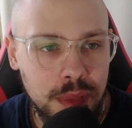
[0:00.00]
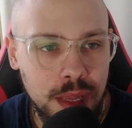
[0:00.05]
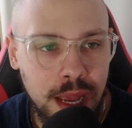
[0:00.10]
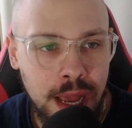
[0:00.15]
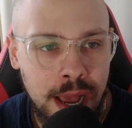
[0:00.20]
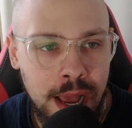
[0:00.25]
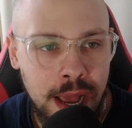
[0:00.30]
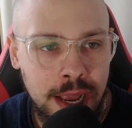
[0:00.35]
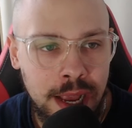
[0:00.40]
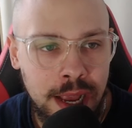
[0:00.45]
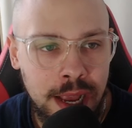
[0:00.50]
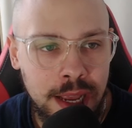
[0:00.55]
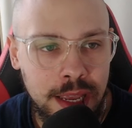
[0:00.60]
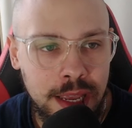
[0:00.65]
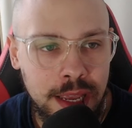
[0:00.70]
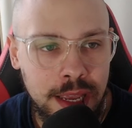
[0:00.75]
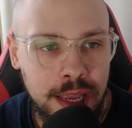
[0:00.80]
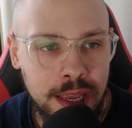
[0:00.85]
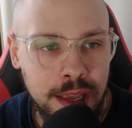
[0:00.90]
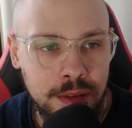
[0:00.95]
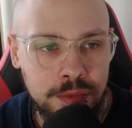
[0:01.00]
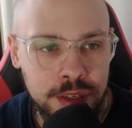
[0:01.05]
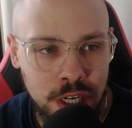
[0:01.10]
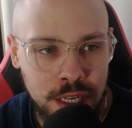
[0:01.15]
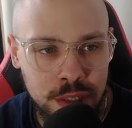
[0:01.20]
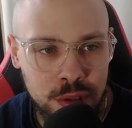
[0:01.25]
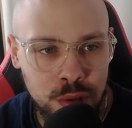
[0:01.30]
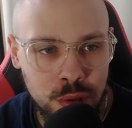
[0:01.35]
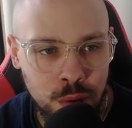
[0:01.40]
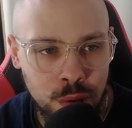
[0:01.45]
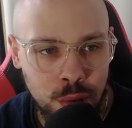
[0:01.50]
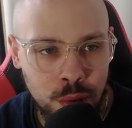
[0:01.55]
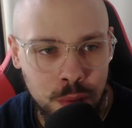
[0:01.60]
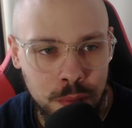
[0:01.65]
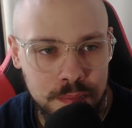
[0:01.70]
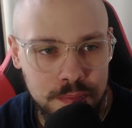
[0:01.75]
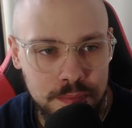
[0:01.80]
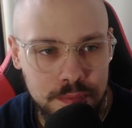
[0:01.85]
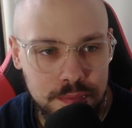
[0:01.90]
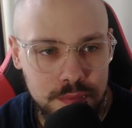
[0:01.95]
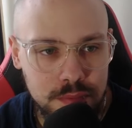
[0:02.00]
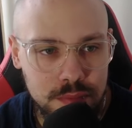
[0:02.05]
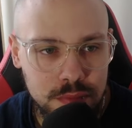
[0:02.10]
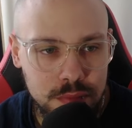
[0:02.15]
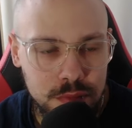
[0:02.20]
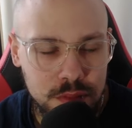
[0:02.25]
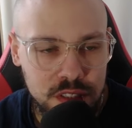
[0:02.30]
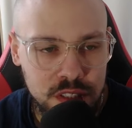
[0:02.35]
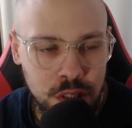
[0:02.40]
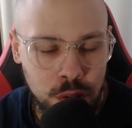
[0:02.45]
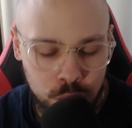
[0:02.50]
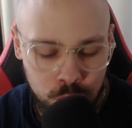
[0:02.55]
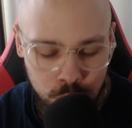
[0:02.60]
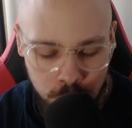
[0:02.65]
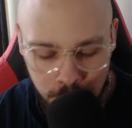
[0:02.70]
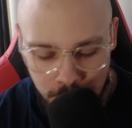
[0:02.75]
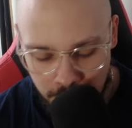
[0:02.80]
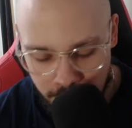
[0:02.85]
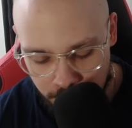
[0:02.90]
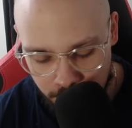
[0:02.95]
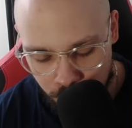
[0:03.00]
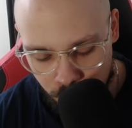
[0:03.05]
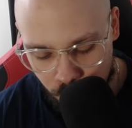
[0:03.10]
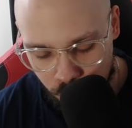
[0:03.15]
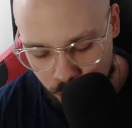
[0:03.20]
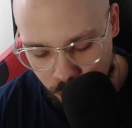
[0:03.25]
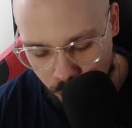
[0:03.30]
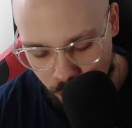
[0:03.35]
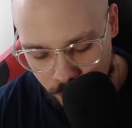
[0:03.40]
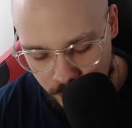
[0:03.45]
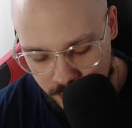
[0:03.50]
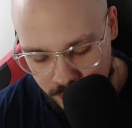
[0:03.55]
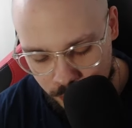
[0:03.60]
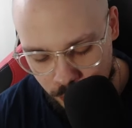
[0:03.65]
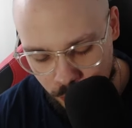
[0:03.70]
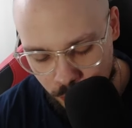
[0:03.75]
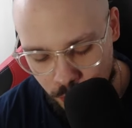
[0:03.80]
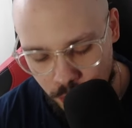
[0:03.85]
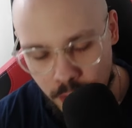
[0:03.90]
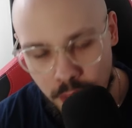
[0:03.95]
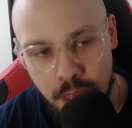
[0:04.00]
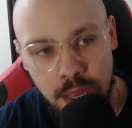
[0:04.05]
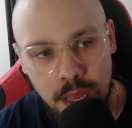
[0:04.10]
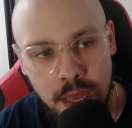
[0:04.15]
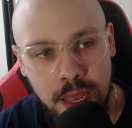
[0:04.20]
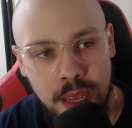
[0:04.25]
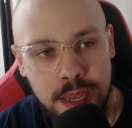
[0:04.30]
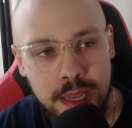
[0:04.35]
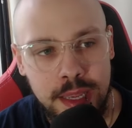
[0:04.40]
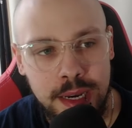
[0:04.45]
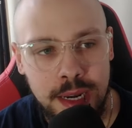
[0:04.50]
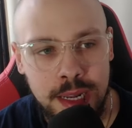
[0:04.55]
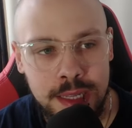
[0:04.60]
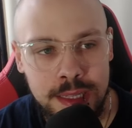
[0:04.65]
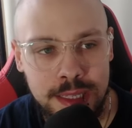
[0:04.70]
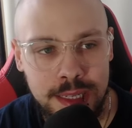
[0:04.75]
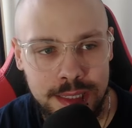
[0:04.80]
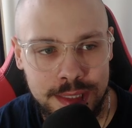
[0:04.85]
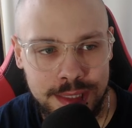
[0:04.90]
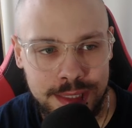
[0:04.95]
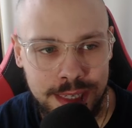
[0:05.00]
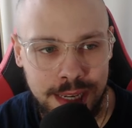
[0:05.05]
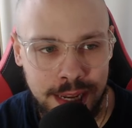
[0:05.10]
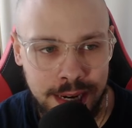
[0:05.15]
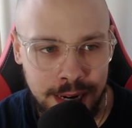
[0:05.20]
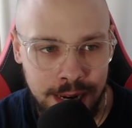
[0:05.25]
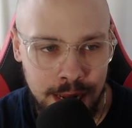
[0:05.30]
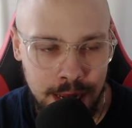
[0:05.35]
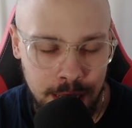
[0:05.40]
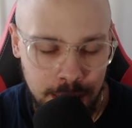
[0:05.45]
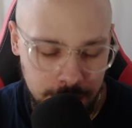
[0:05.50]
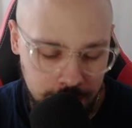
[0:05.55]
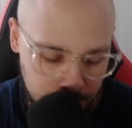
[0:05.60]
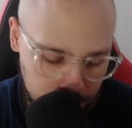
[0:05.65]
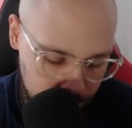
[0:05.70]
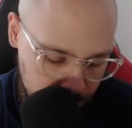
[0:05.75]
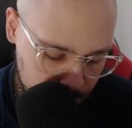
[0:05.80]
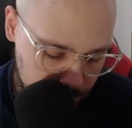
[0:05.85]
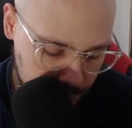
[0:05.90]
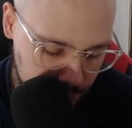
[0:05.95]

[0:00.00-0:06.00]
anche fingendo, secondo me, che tutto questo in realtà sia reale,